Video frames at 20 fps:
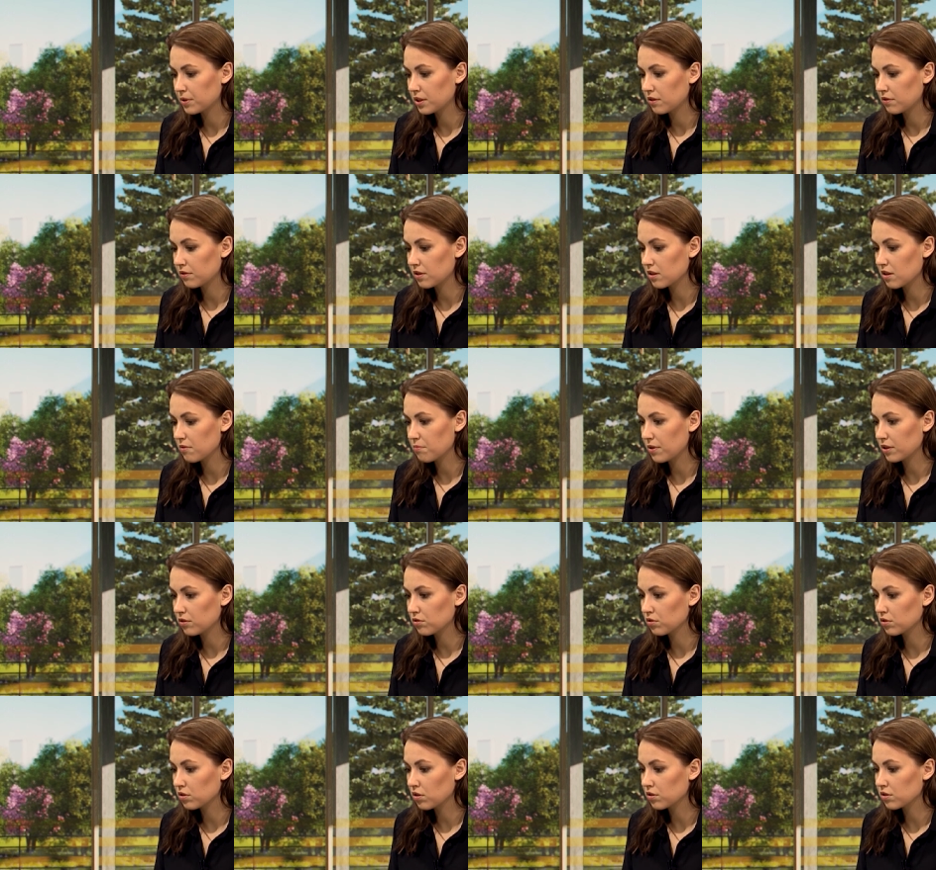przede wszystkim
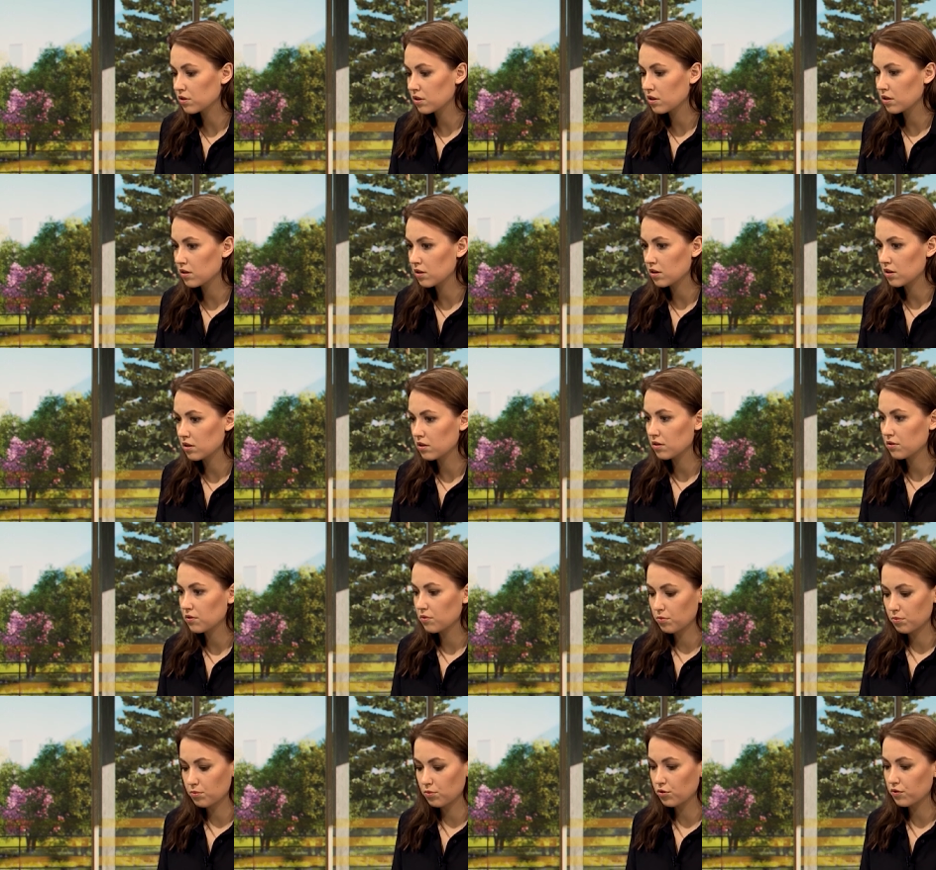pan Rudkowski
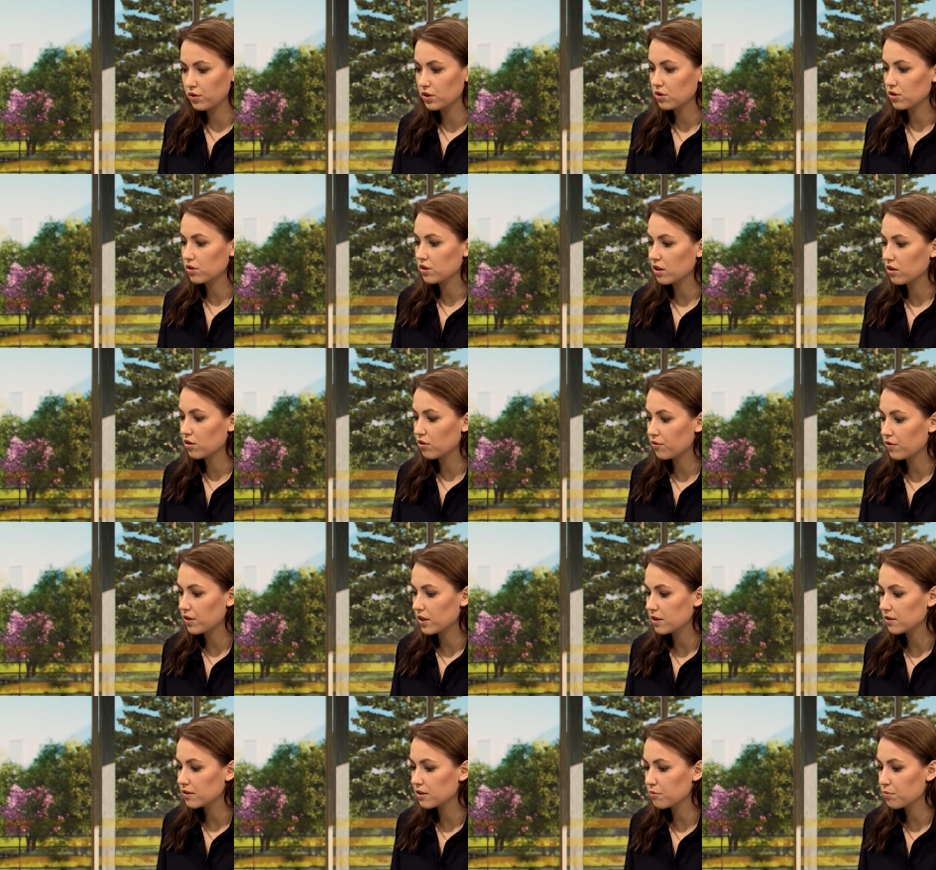mówi coś na
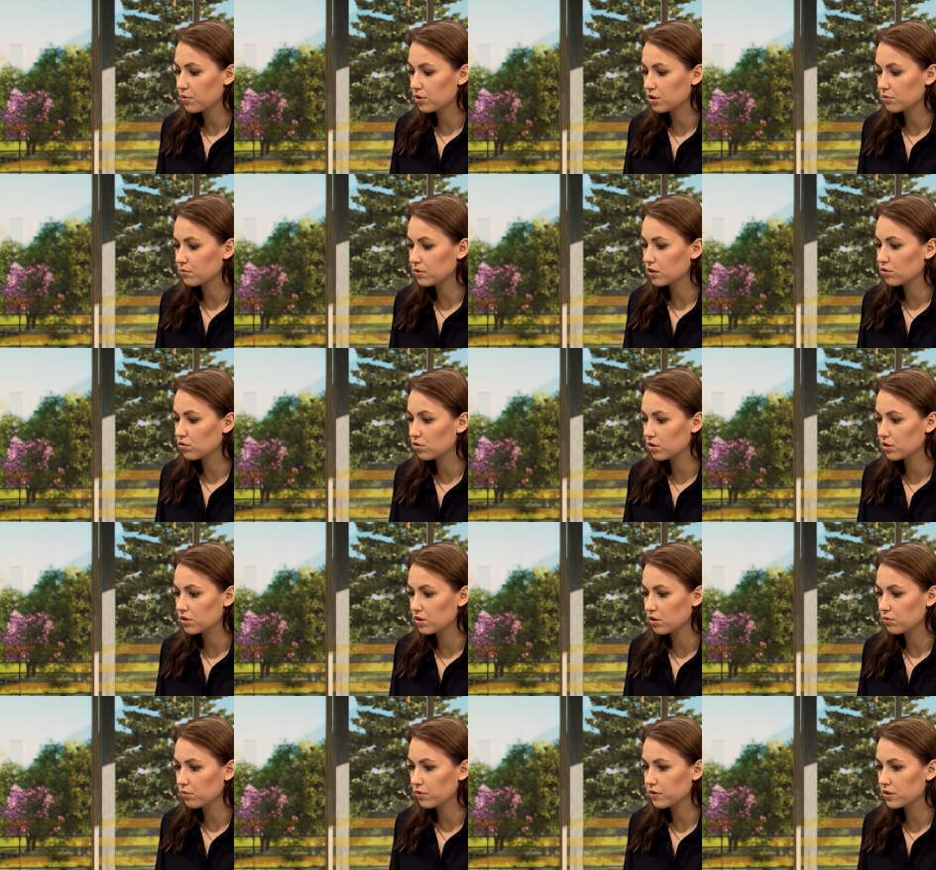konferencji, po czym na drugi
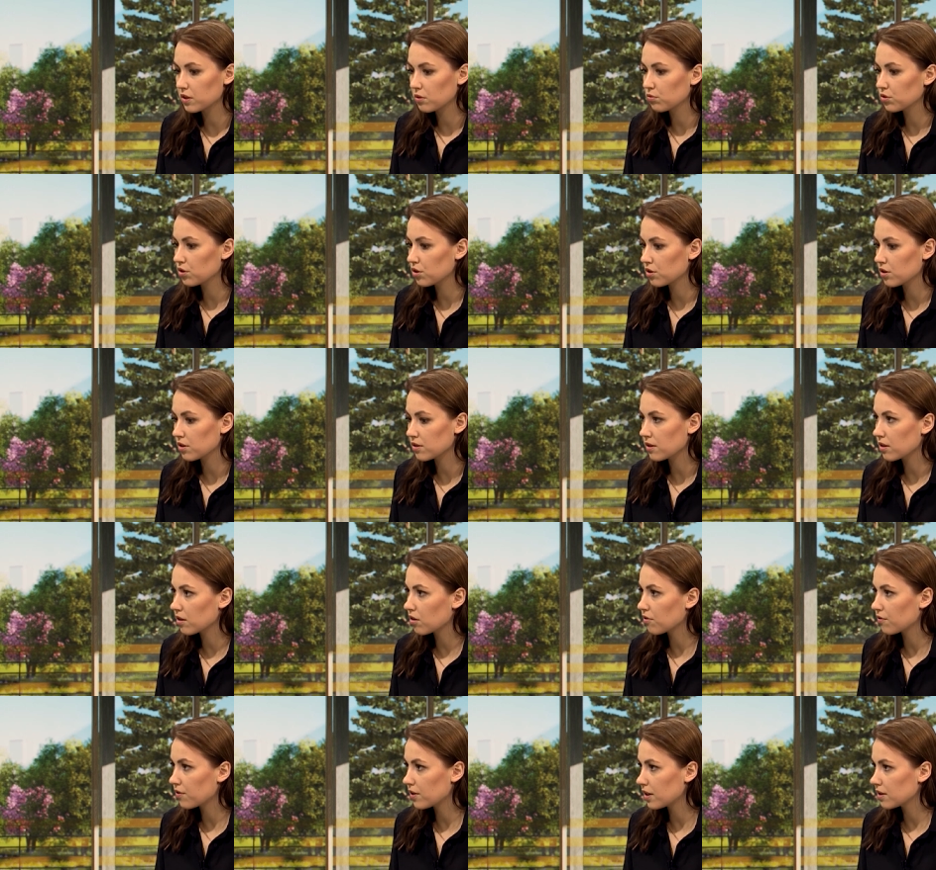dzień mówi, że musi się z tej
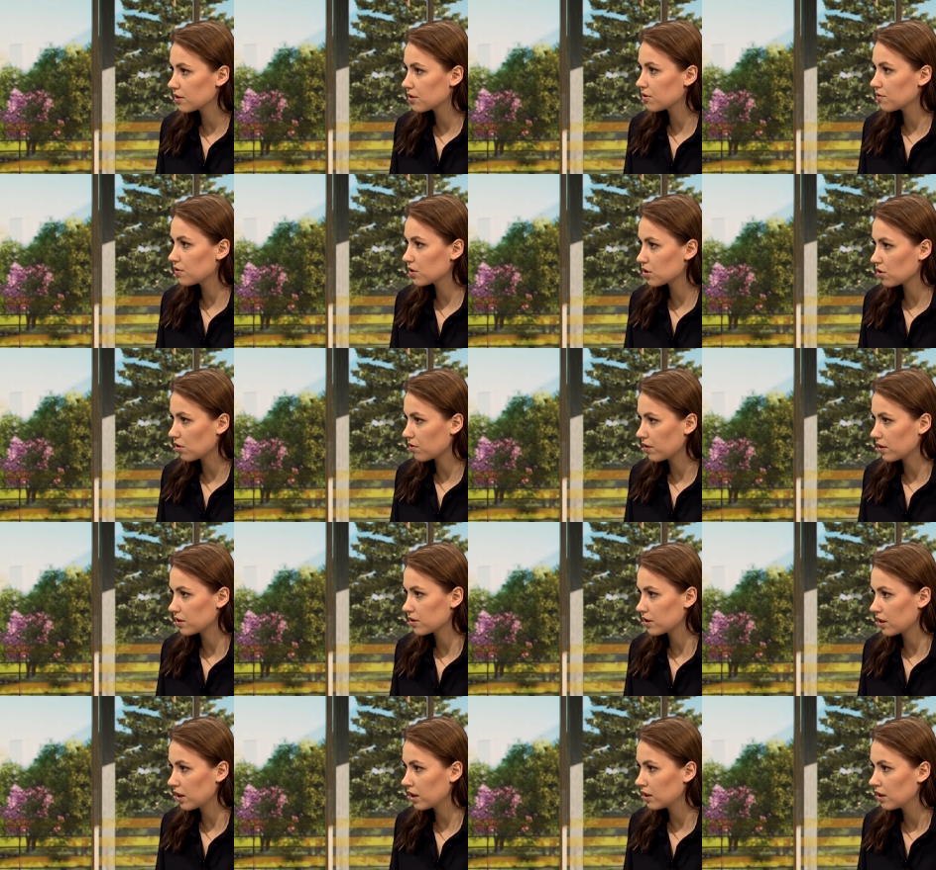konferencji
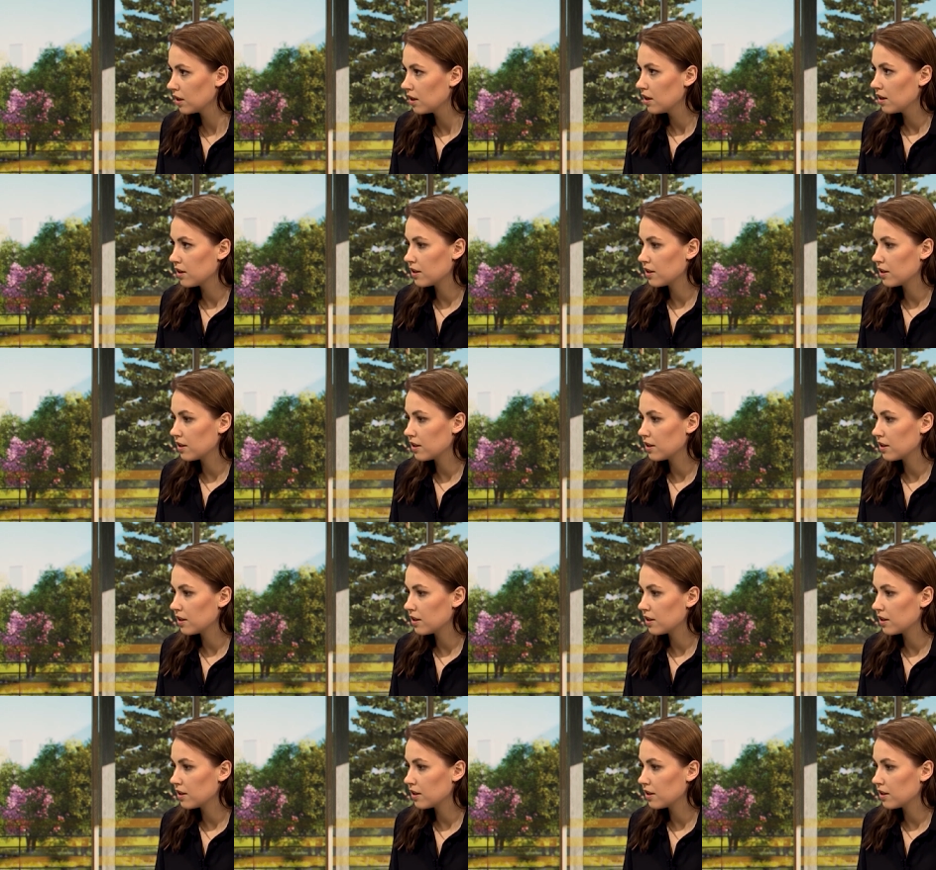wycofać, tak?